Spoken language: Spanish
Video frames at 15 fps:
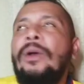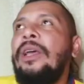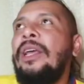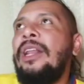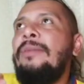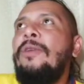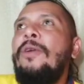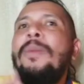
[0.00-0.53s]

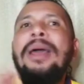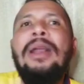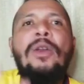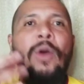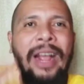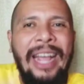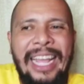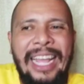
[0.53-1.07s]
queremos ver
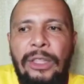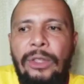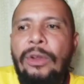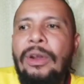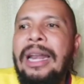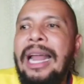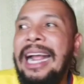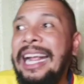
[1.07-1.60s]
los
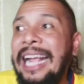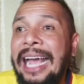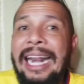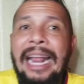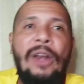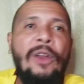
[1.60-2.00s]
gestos, las caras,